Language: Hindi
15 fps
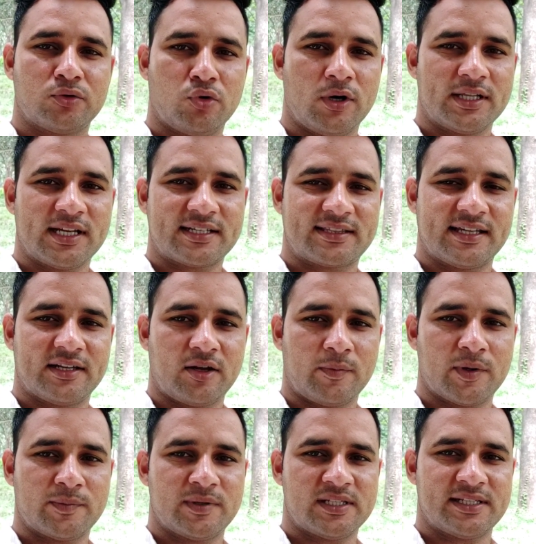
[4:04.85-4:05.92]
एक
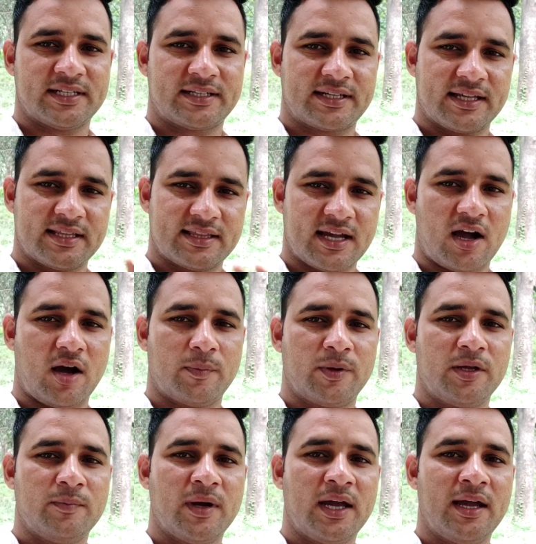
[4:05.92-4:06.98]
2013 में विजिट किया था
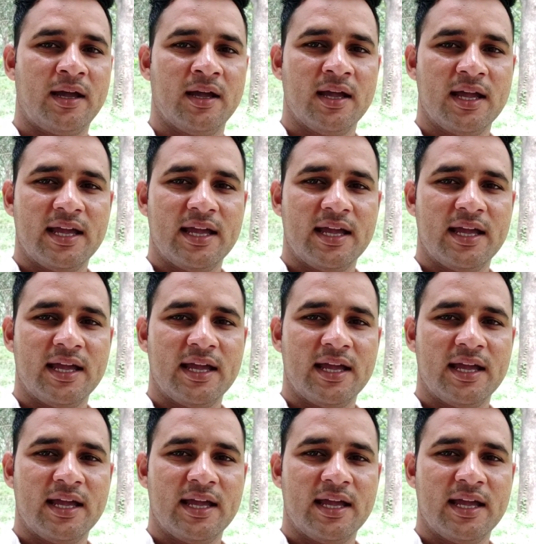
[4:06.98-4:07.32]
अभी मैं